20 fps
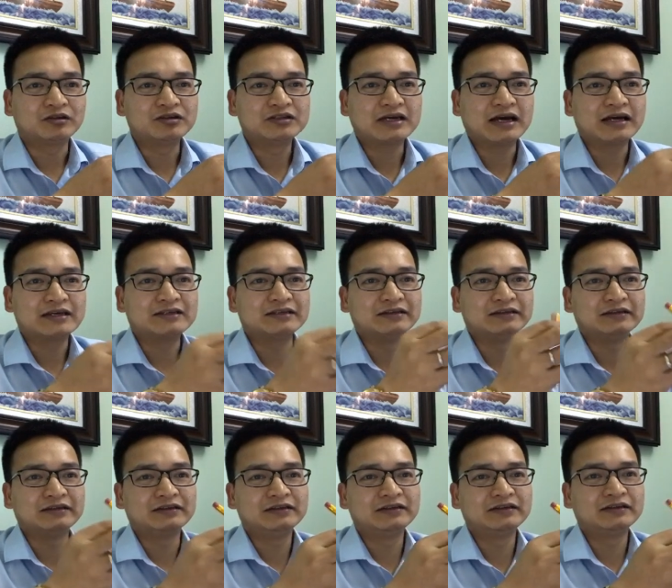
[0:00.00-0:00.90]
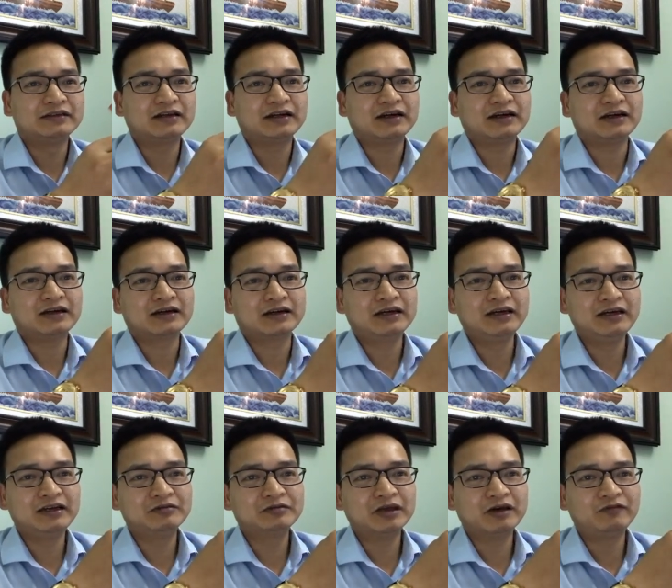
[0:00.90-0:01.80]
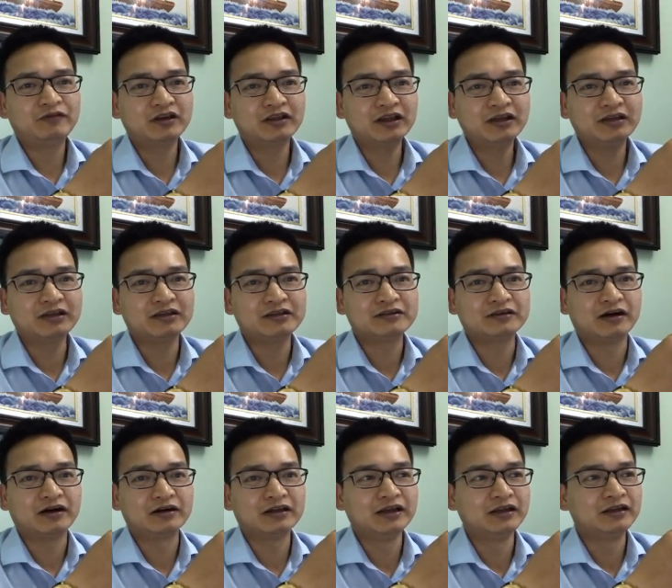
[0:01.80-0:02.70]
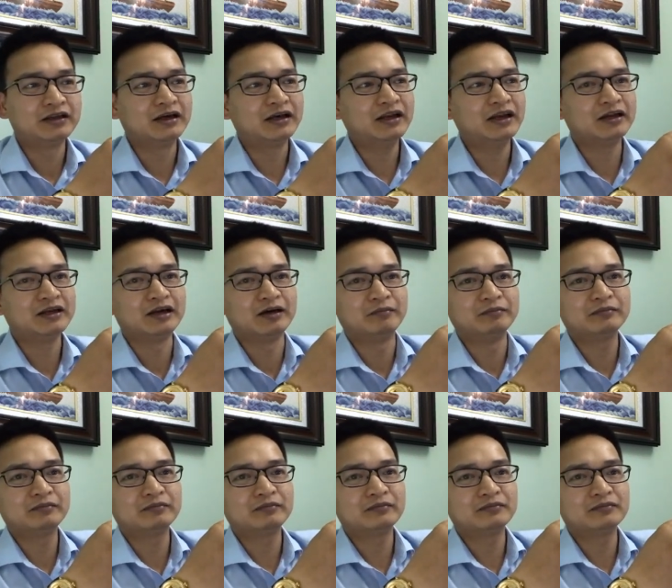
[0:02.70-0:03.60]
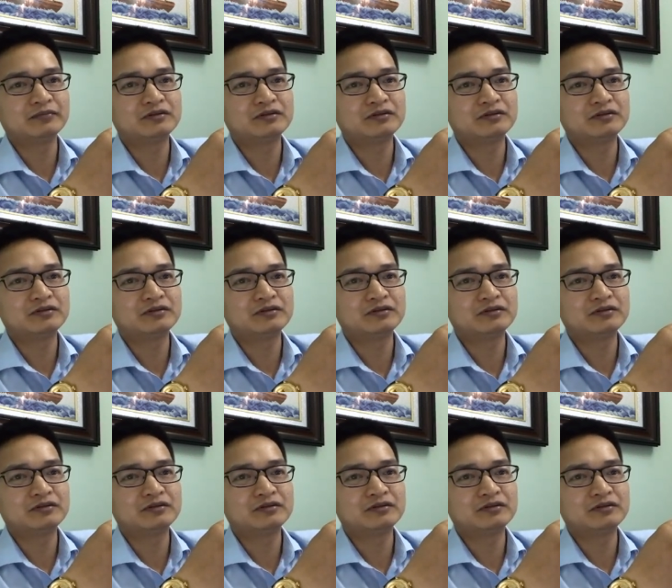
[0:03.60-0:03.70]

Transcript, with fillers: tôi giả sử như là khi chúng ta phân tích thị trường nhìn thấy là điểm